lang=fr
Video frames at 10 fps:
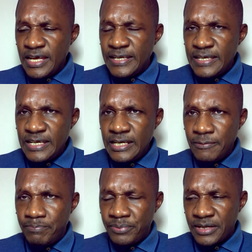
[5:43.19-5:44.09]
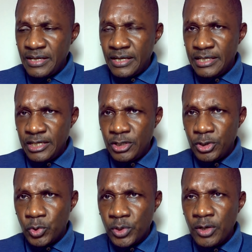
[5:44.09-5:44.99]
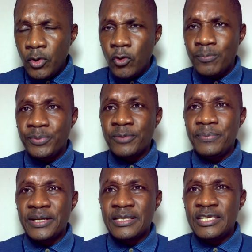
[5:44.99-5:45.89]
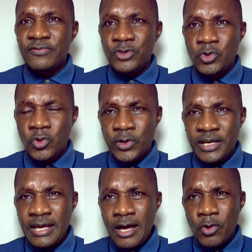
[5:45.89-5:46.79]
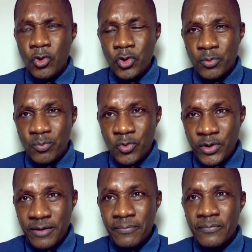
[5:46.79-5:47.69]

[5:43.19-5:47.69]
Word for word: ni de près ni de loin aux préparatifs du congrès, encore moins